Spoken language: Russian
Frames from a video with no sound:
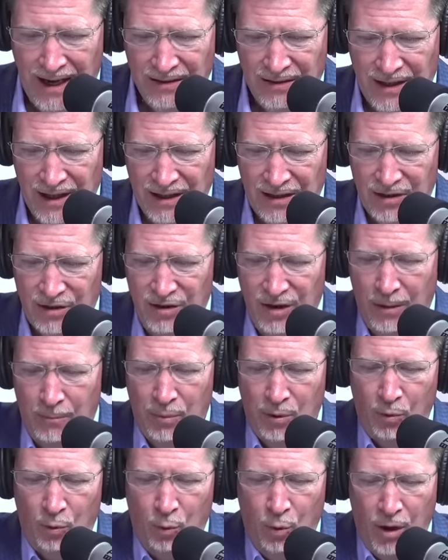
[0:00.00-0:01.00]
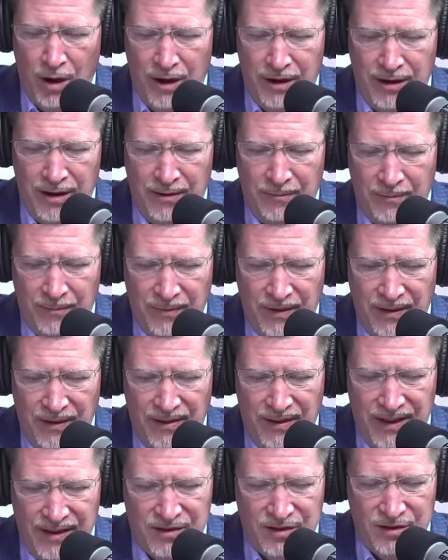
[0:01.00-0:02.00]
И я думаю, что,
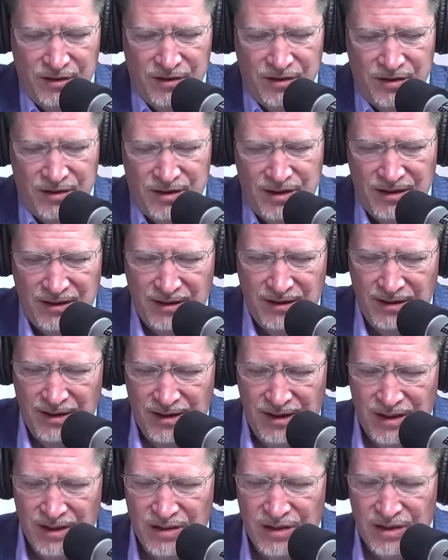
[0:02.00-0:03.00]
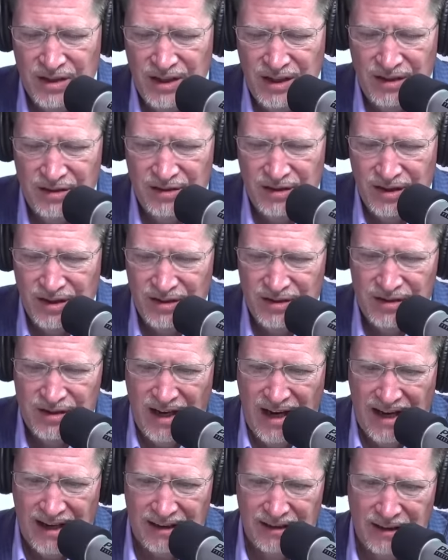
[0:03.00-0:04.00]
во-первых, это именно то,
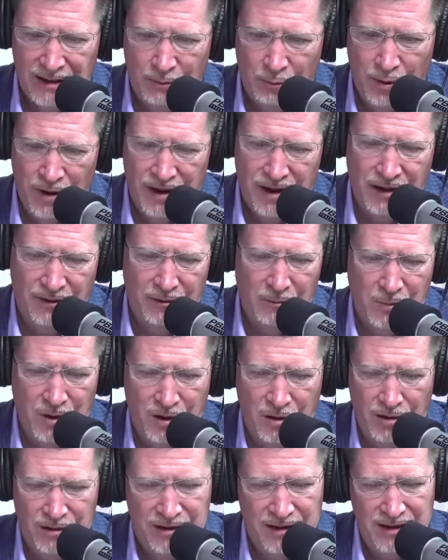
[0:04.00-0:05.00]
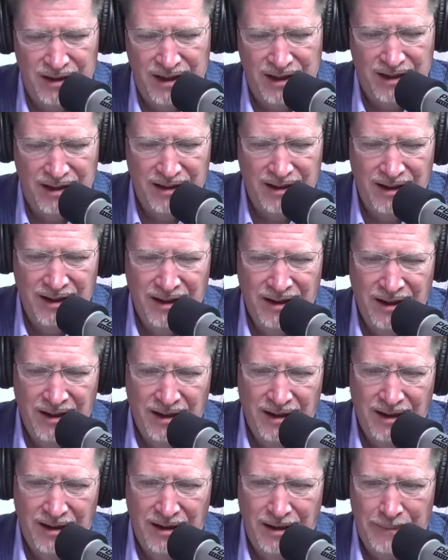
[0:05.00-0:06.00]
что нужно Кевину Маккарти.
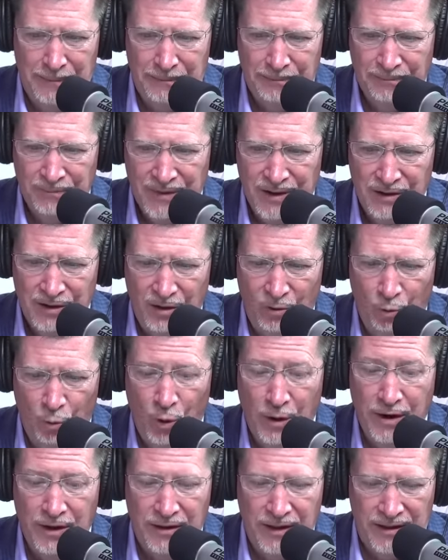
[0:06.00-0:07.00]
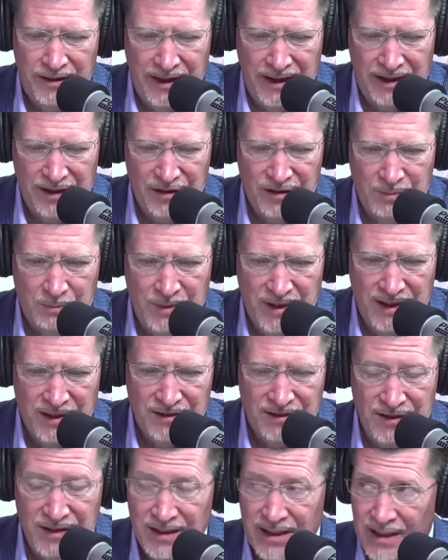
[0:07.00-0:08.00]
Um, Потому что это
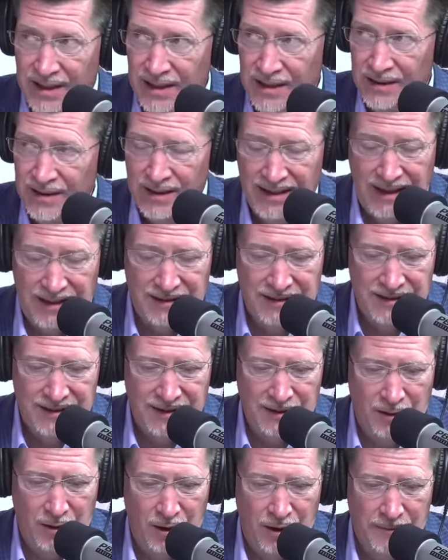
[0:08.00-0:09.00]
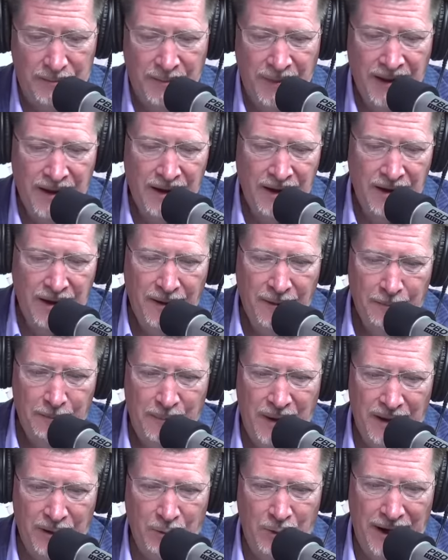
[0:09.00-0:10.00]
поможет ему при обсуждении
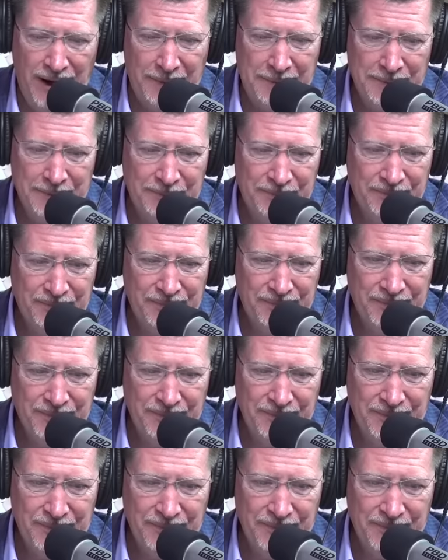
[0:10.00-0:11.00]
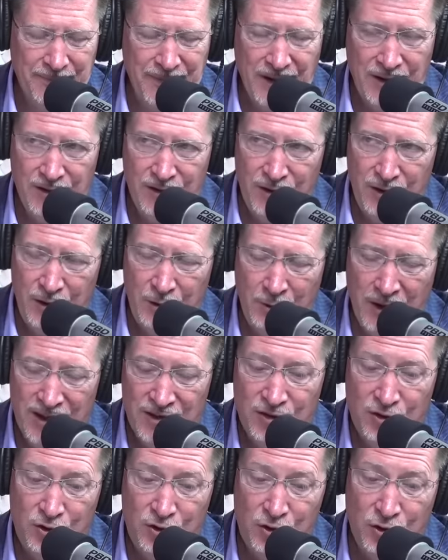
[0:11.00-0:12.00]
госдолга. И, кстати,
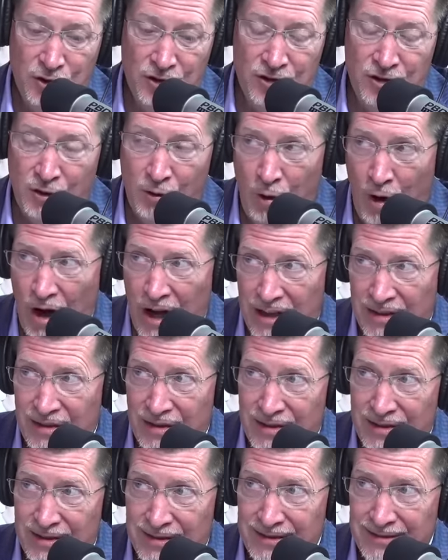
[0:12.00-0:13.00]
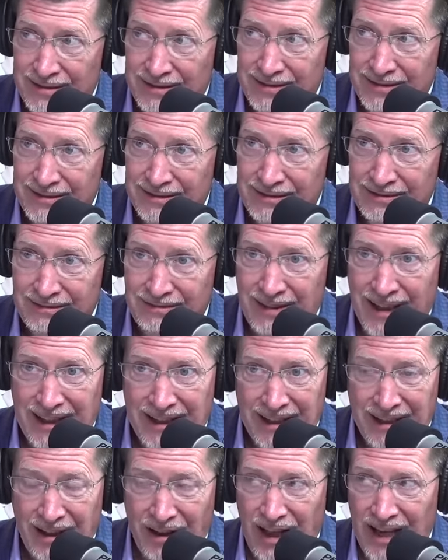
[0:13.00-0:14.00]
США только что на
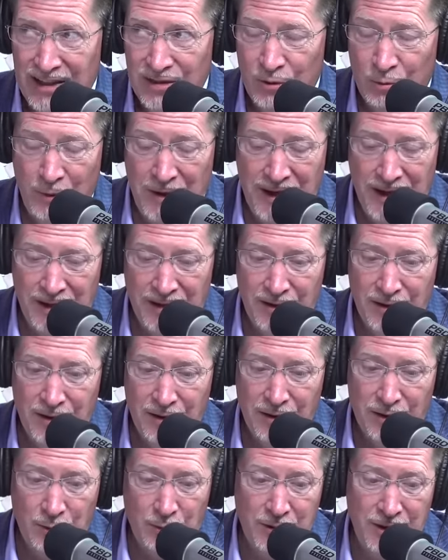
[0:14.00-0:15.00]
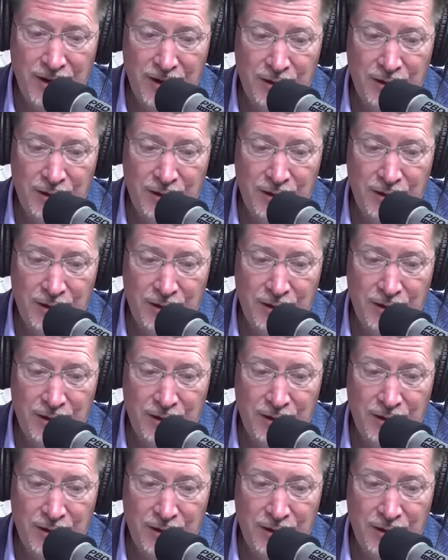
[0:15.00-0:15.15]
прошлой неделе преодолели